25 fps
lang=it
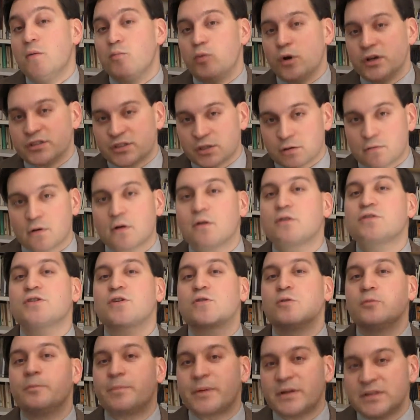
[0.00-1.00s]
Può essere una
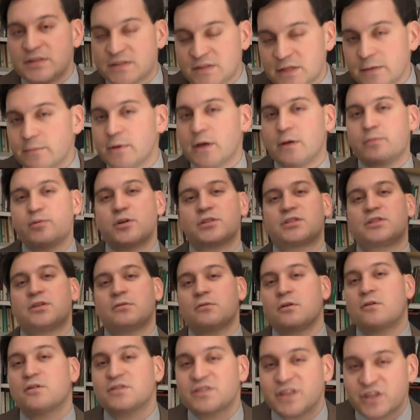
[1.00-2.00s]
cosa comprensibile, può
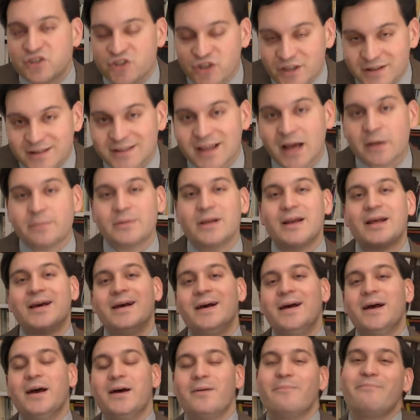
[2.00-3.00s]
essere una cosa accettabile,